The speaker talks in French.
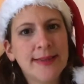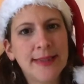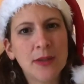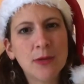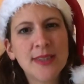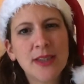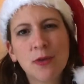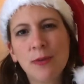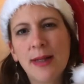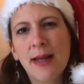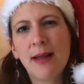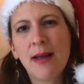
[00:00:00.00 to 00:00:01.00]
C'est des recettes
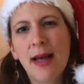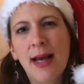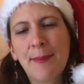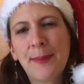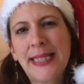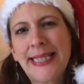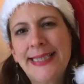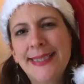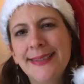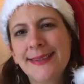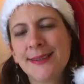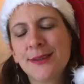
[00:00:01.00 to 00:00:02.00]
qu'on m'a
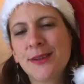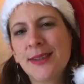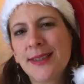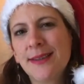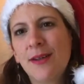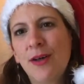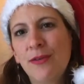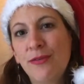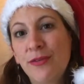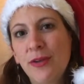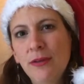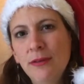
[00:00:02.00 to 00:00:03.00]
apprises
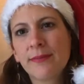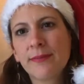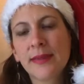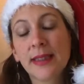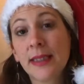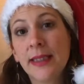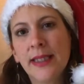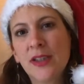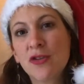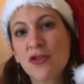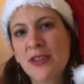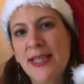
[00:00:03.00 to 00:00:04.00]
enfant et
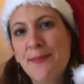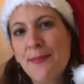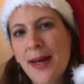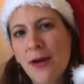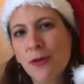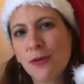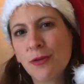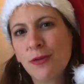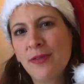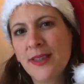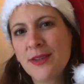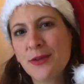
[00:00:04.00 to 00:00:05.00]
que je n'ai pas
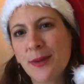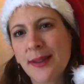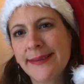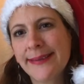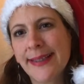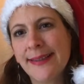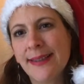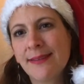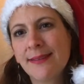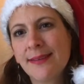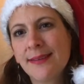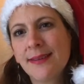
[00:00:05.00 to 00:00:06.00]
retrouvé sur
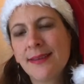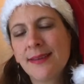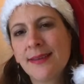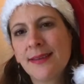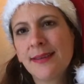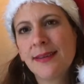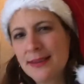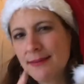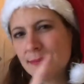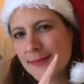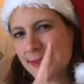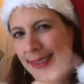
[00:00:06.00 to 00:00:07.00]
Internet.
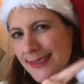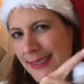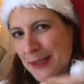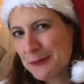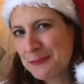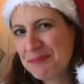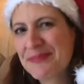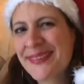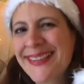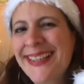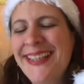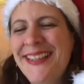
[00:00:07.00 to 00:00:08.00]
Donc ça, c'est cadeau.
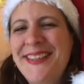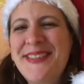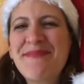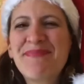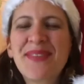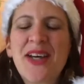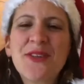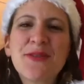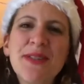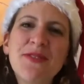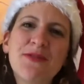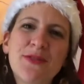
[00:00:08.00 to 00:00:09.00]
Euh,
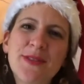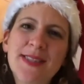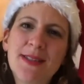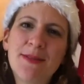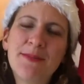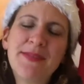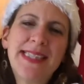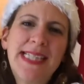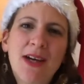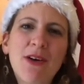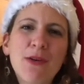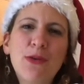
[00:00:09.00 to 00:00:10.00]
ensuite, euh, ce
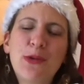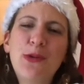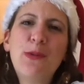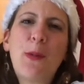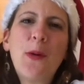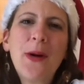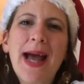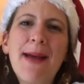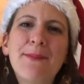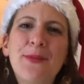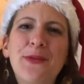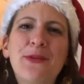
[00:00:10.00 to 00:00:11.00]
qui rend le,
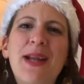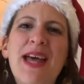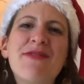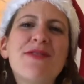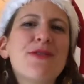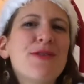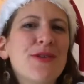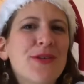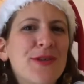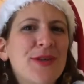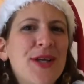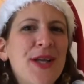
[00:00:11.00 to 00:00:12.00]
programme de l'avant
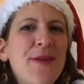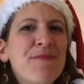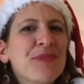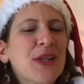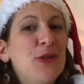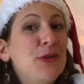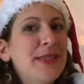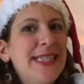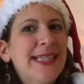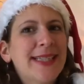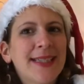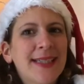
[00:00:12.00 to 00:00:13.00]
euh,
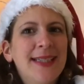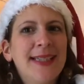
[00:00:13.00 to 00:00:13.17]
ludique